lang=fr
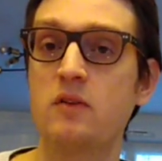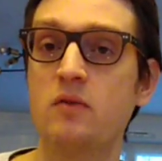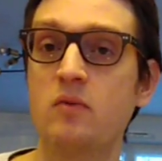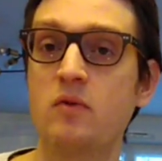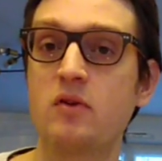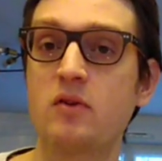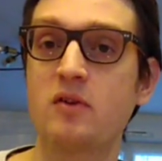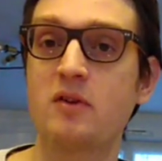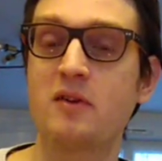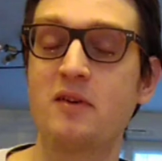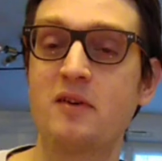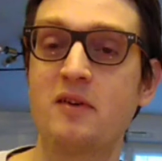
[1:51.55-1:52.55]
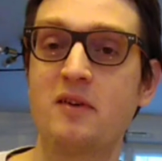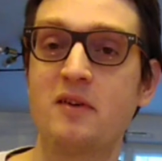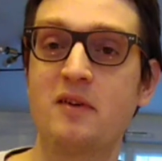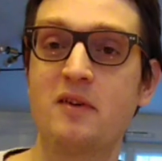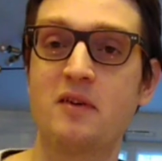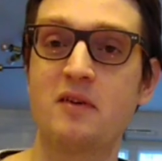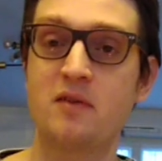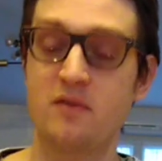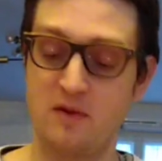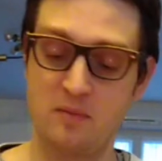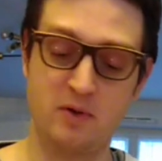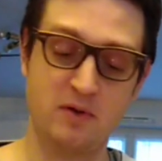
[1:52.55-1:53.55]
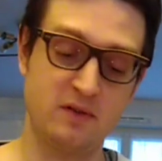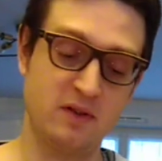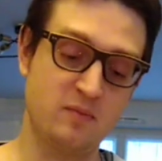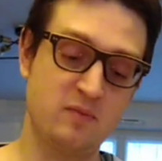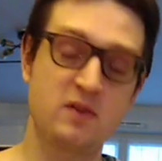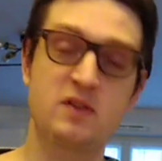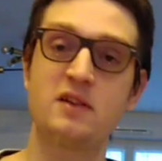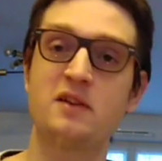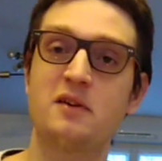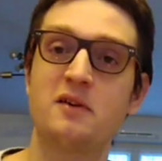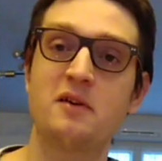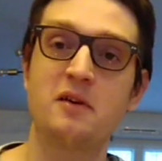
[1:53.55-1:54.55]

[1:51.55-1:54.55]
Donc, on va prendre un petit,